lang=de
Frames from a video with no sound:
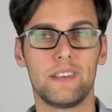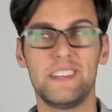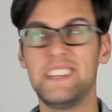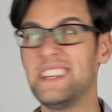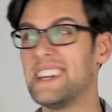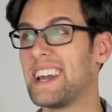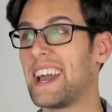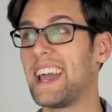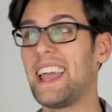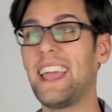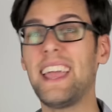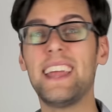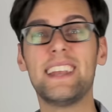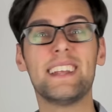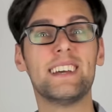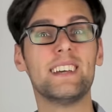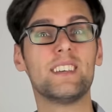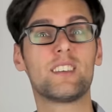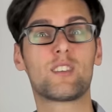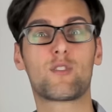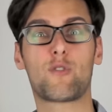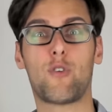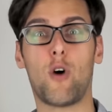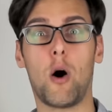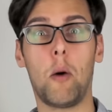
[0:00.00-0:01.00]
Die Rede
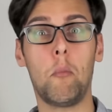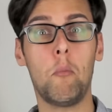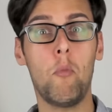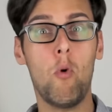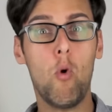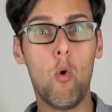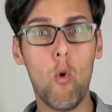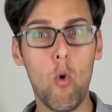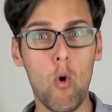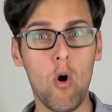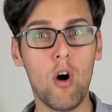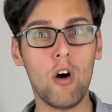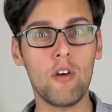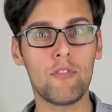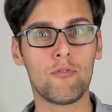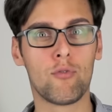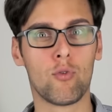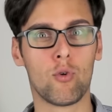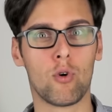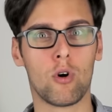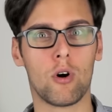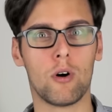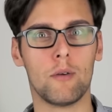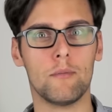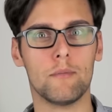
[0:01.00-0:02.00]
ist vom
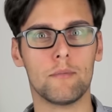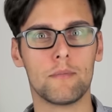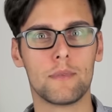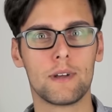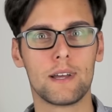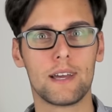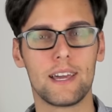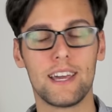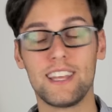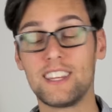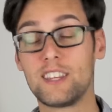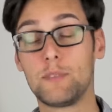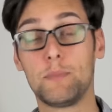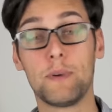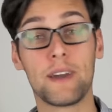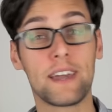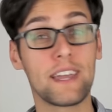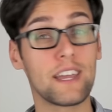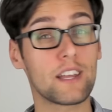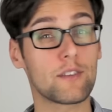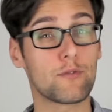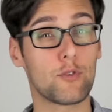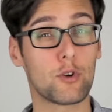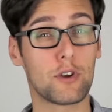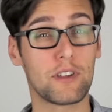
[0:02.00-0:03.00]
Ohrwurm.
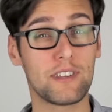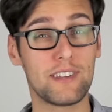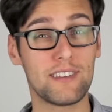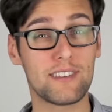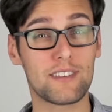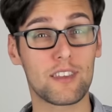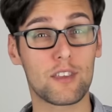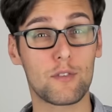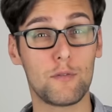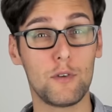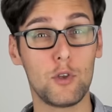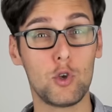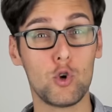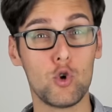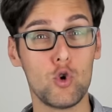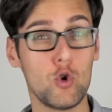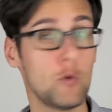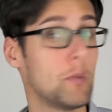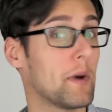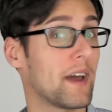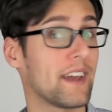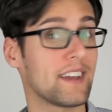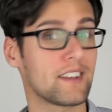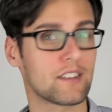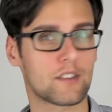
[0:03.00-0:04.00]
Inspiriert wurde dieses Video
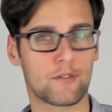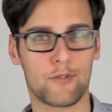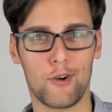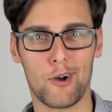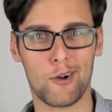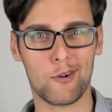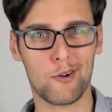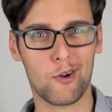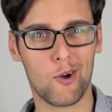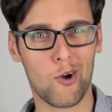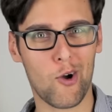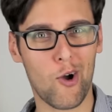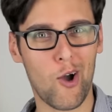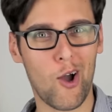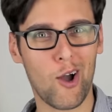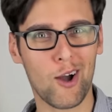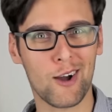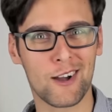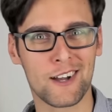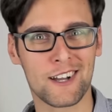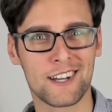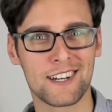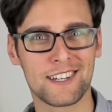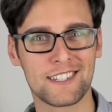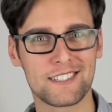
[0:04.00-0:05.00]
übrigens von
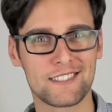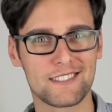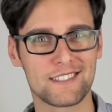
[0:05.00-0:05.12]
Gronk.